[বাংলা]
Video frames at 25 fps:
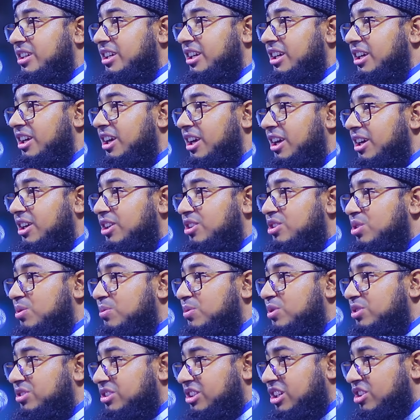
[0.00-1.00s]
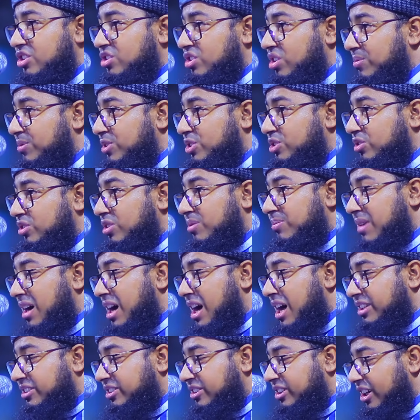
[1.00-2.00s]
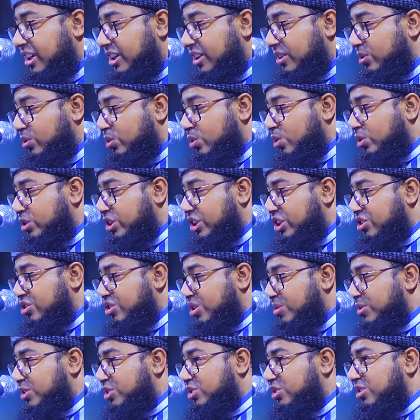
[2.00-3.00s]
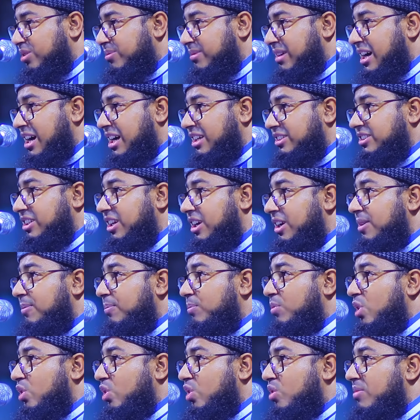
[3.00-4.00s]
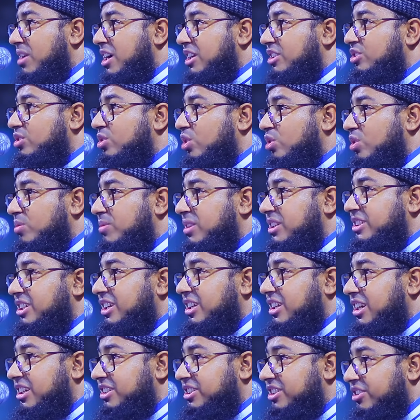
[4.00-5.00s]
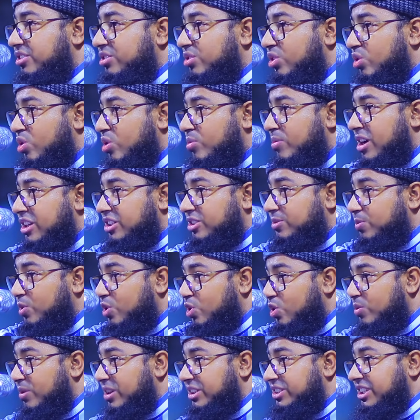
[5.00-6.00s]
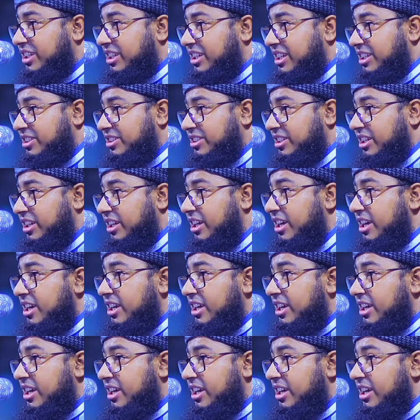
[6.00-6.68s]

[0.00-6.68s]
কি সমুদ্রের সমস্ত মাছ নদীর সমস্ত মাছ বড় মাছ ছোট মাছের কাছে ছোট মাছ বড় মাছের কাছে